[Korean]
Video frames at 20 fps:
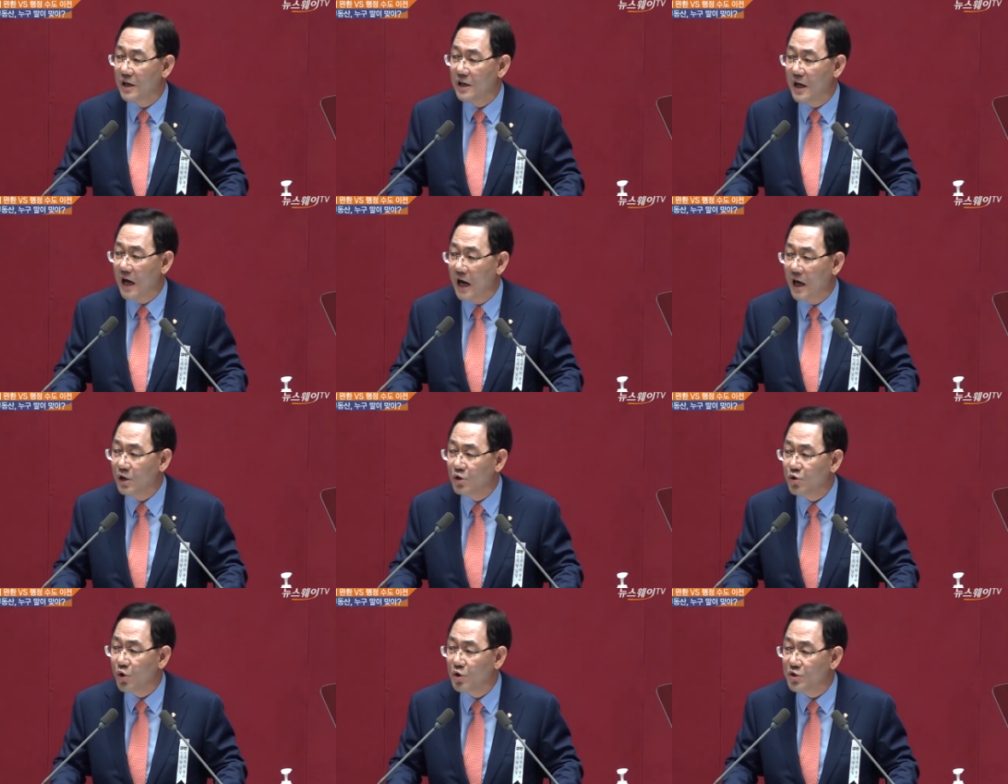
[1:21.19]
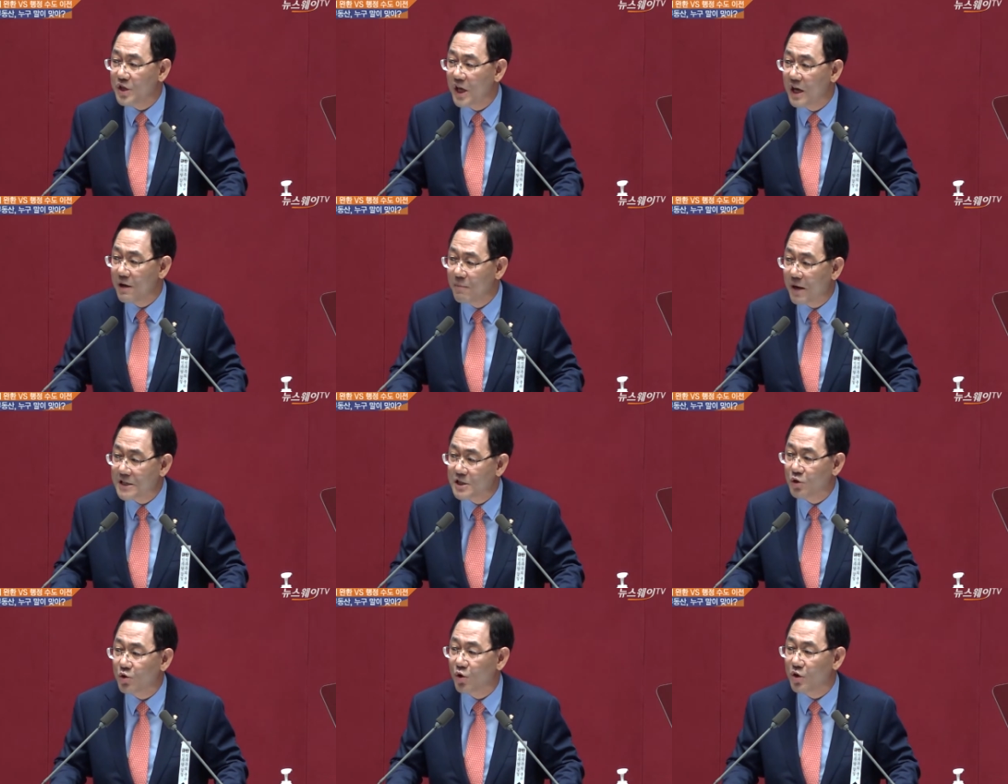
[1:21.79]

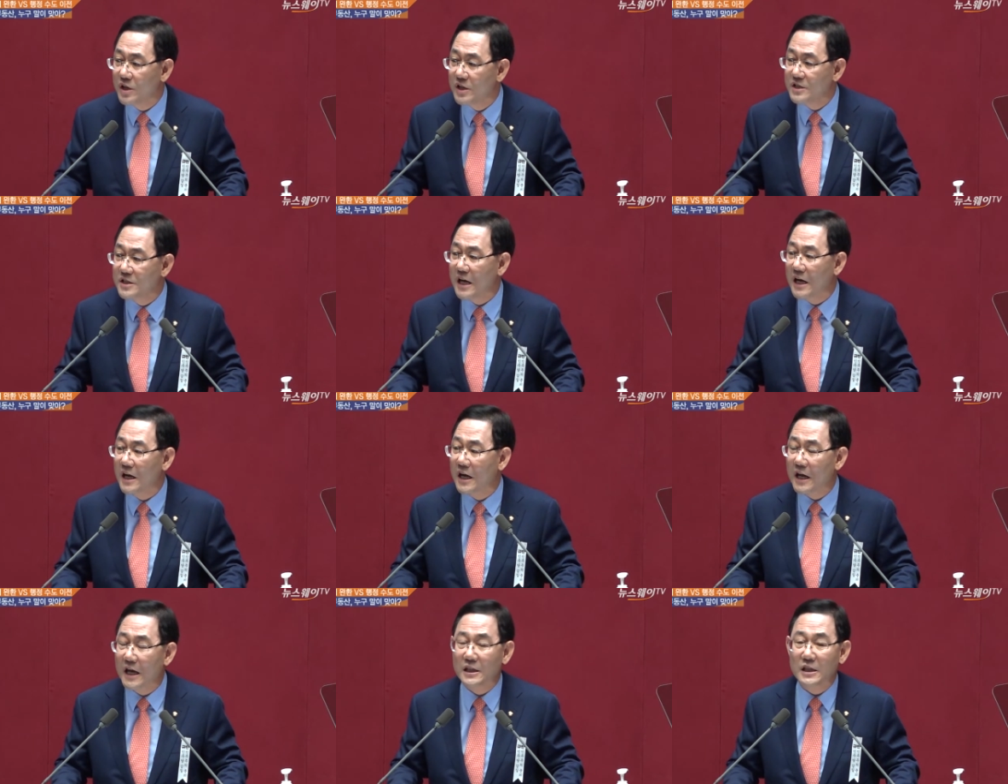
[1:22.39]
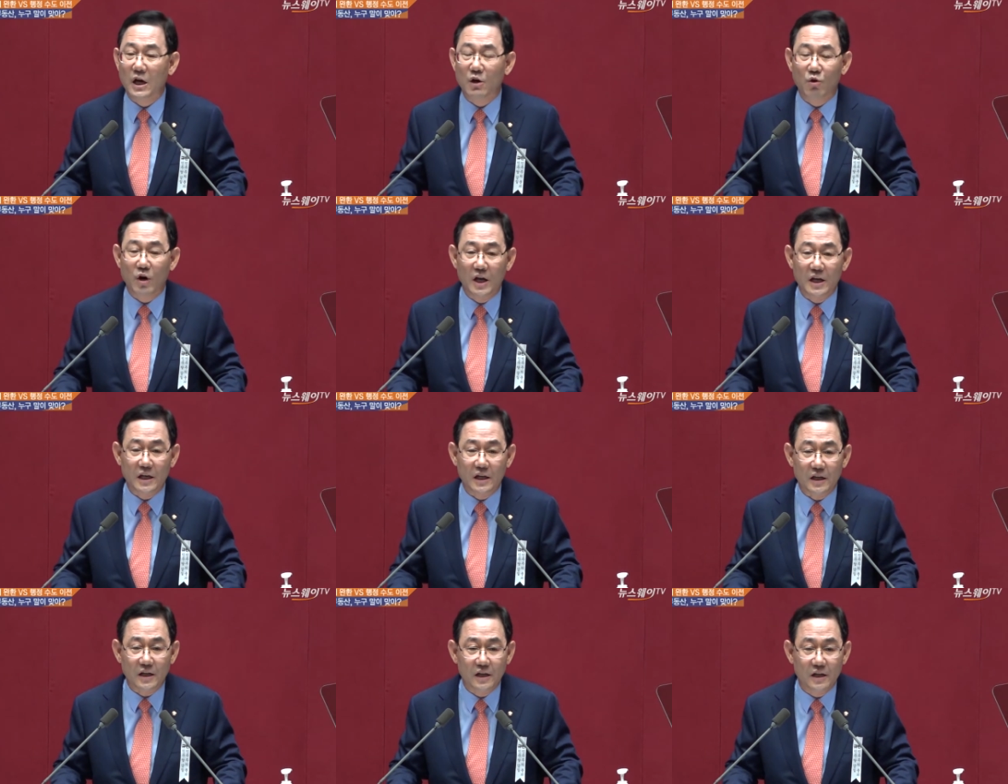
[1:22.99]
양도세마저도 인상하겠다고
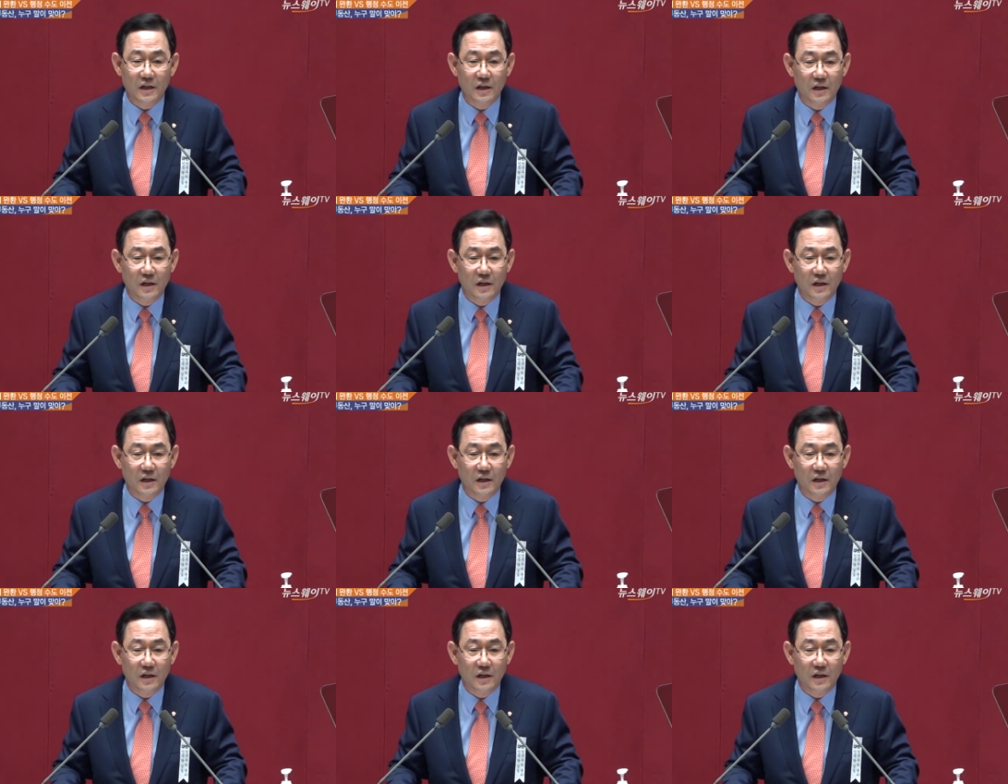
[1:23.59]
하니